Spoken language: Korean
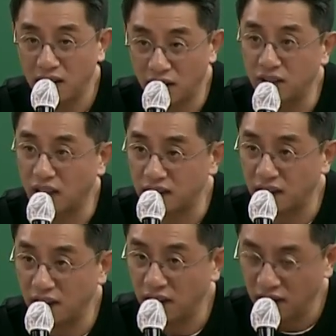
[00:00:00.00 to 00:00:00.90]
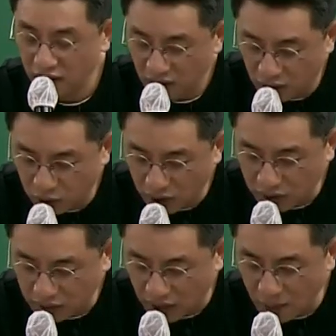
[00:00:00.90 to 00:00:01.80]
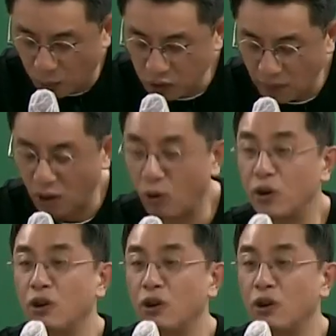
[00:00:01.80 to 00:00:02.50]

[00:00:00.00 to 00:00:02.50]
기억나시나요? 그중에서 제일 복잡하고